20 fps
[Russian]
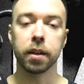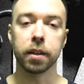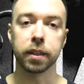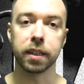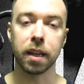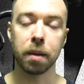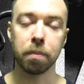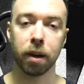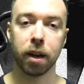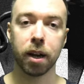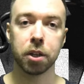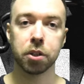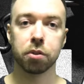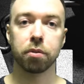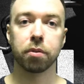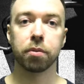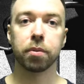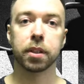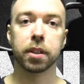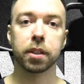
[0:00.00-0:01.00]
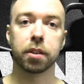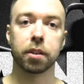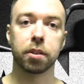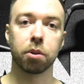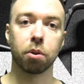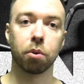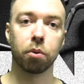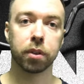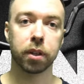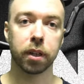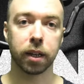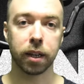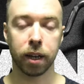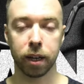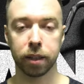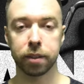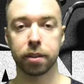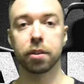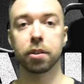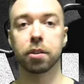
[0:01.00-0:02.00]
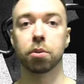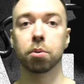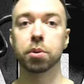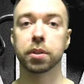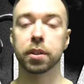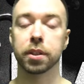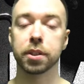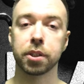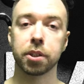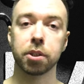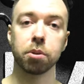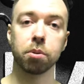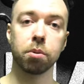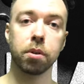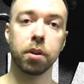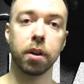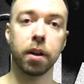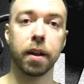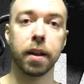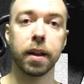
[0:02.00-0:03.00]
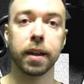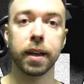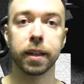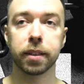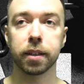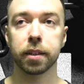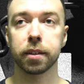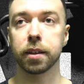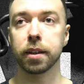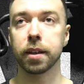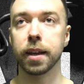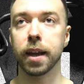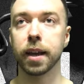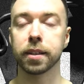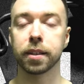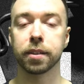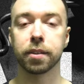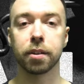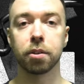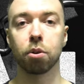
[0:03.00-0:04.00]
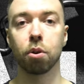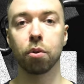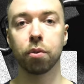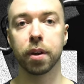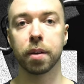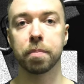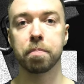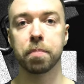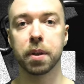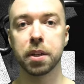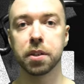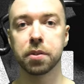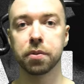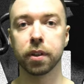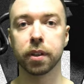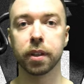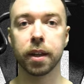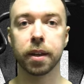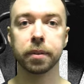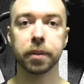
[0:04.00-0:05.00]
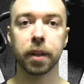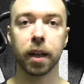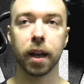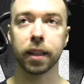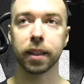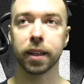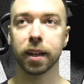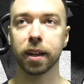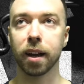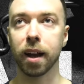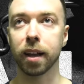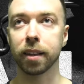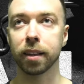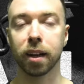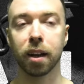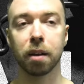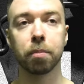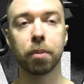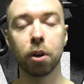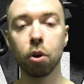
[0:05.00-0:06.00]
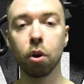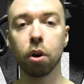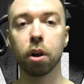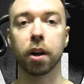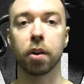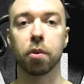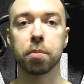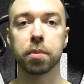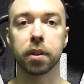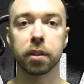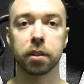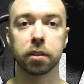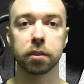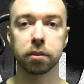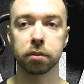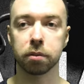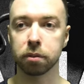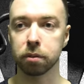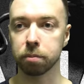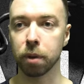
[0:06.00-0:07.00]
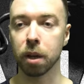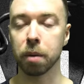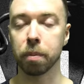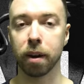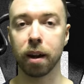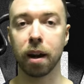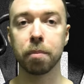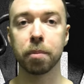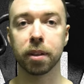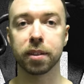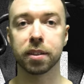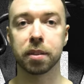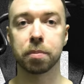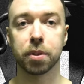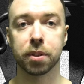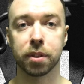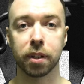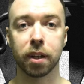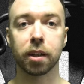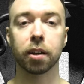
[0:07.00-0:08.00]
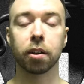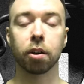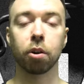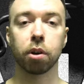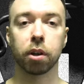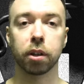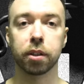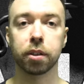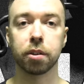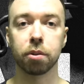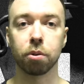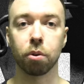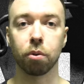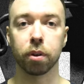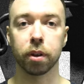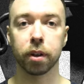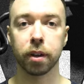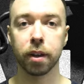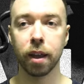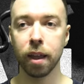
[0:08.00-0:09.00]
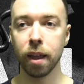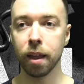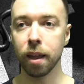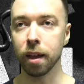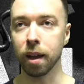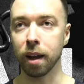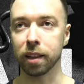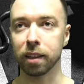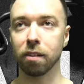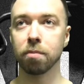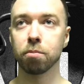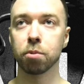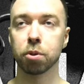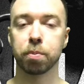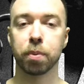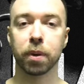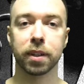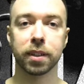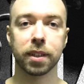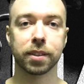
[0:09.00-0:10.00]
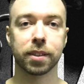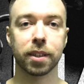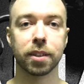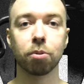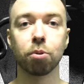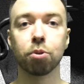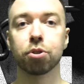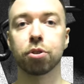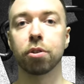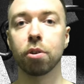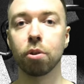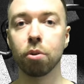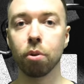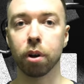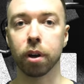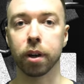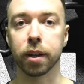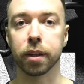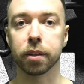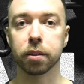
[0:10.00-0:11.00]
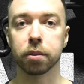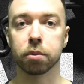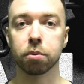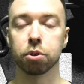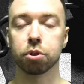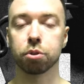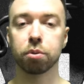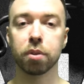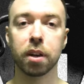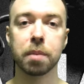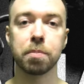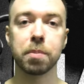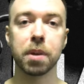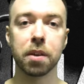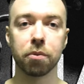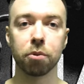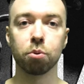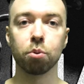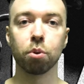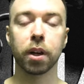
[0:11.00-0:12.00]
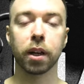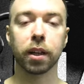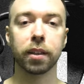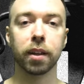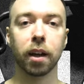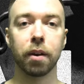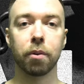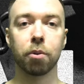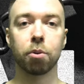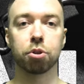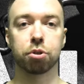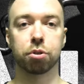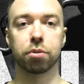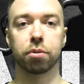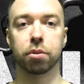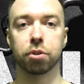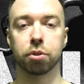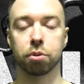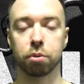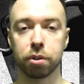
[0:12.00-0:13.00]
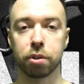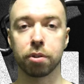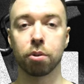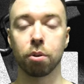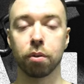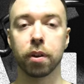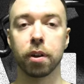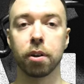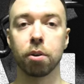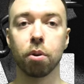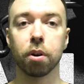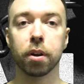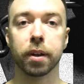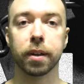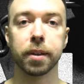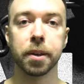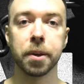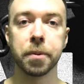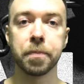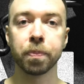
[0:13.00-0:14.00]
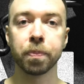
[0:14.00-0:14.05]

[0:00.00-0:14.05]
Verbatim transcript: Я показываю в этой тренировке, как я тренируюсь на силу. Это, эта тренировка призвана, она, она как бы легкая у меня, э, в моей программе она записана как легкая тренировка. Она вам может показаться не очень легкой. Но что я имею в виду, когда говорю, что, что тренировка легкая?